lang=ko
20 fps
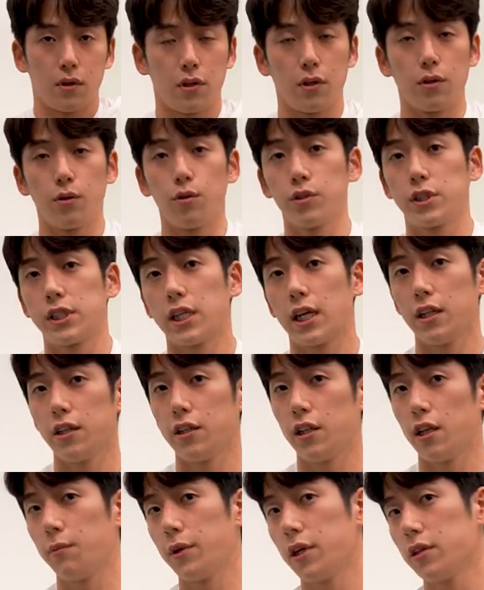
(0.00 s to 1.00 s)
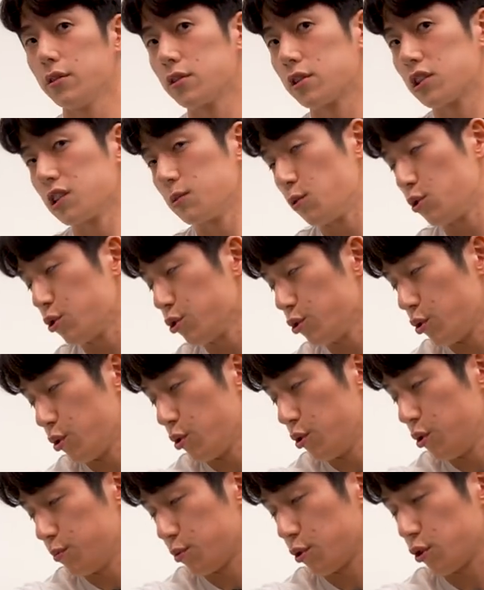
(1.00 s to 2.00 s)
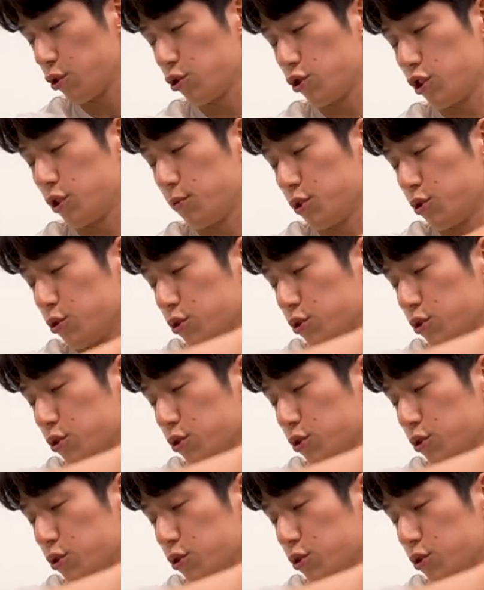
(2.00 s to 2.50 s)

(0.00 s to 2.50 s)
그리고 시간이 되면 승모근도 풀어주시면